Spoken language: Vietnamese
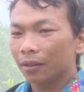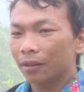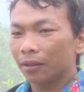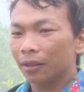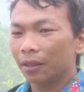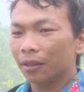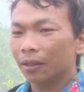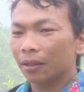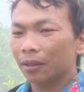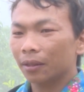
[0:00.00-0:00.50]

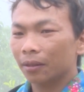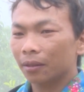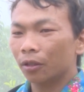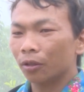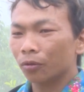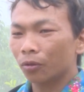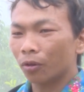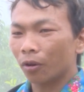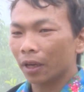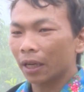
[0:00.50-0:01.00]
đấy
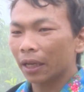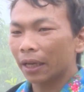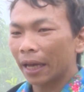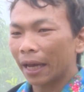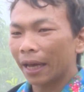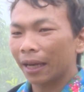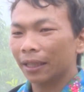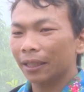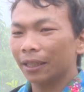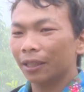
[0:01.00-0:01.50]
không có cái
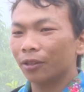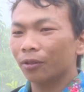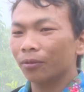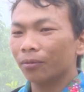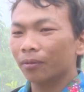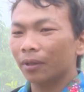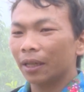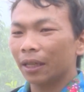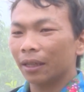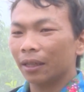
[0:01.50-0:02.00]
kèn thì
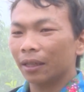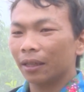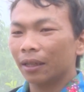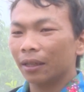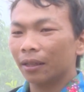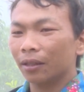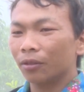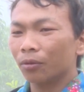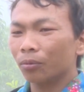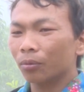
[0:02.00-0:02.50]
không
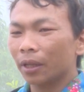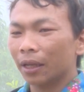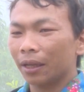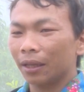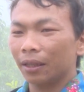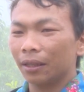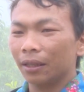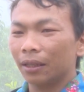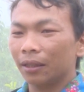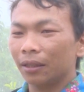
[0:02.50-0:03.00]
để không
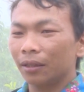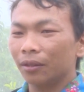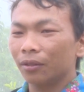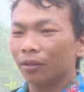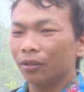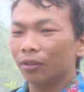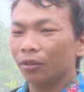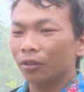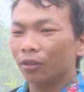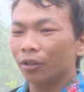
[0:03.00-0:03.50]
thể
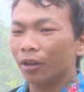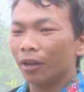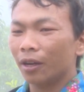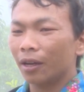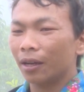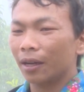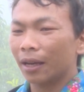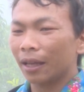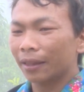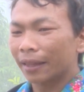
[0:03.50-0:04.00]

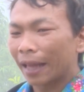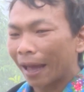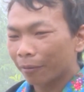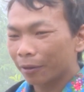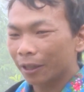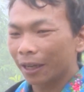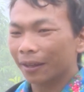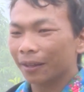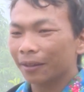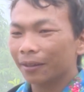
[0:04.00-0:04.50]
đưa đám
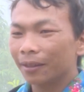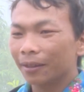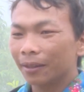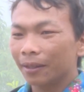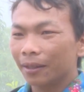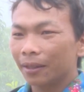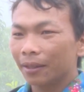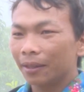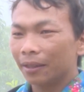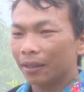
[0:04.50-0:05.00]
tan được
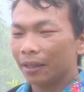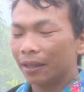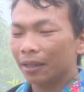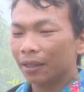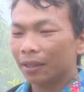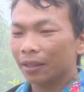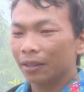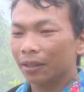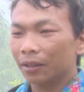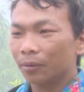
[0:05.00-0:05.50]

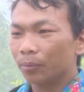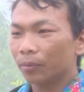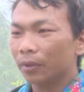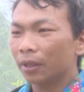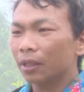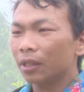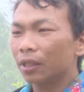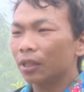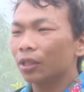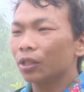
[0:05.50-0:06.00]
đấy thì
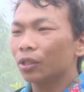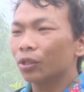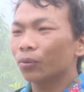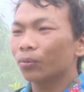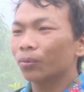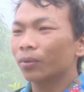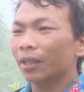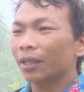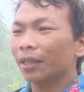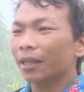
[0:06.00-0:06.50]
mới
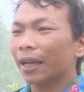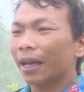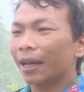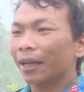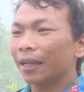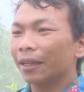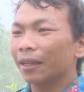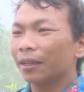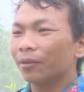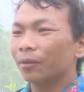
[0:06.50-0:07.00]
dùng cái
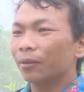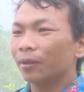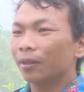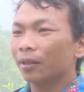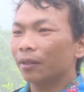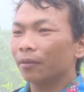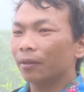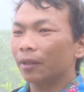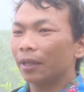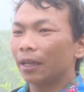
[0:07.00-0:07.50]
kèn này
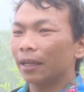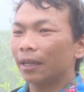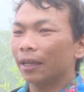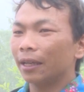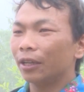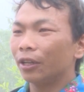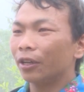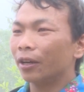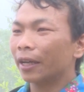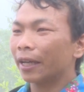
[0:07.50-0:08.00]

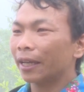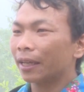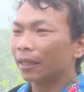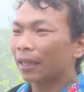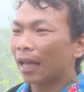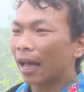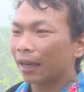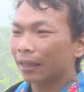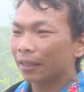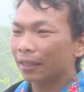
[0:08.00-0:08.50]
để đưa cái
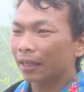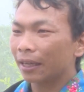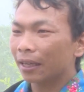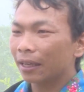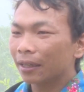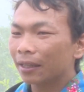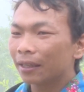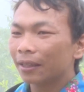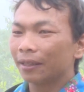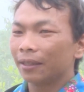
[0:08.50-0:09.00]
tan kia
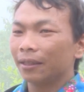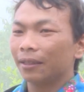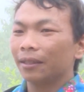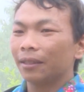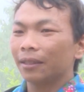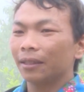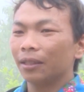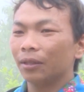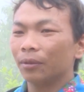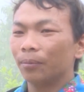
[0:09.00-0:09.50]

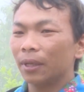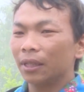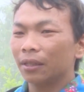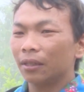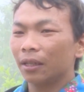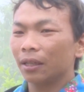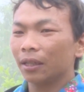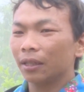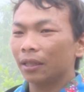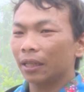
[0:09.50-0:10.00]
thì bây
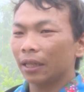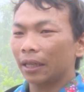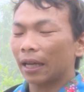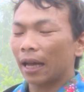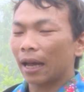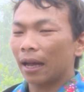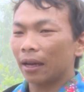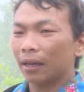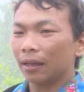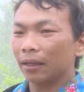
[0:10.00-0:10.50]
giờ kể
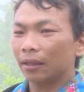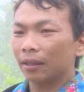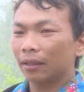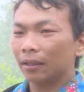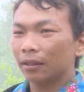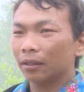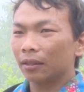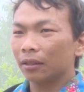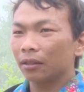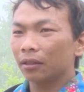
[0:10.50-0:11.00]
cả
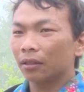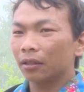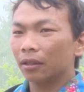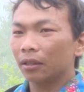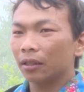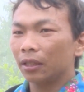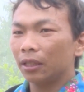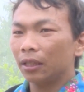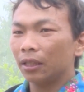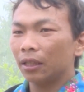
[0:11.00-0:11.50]

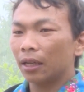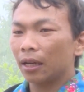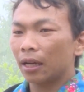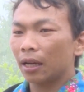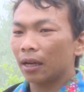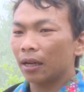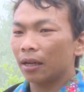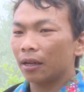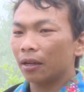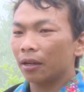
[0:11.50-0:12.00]
ờ, đi
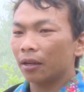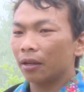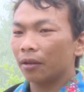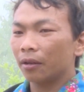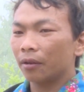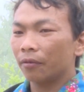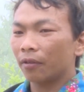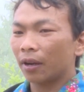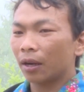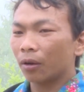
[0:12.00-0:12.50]

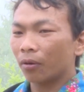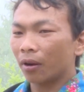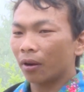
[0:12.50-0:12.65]
ờ, văn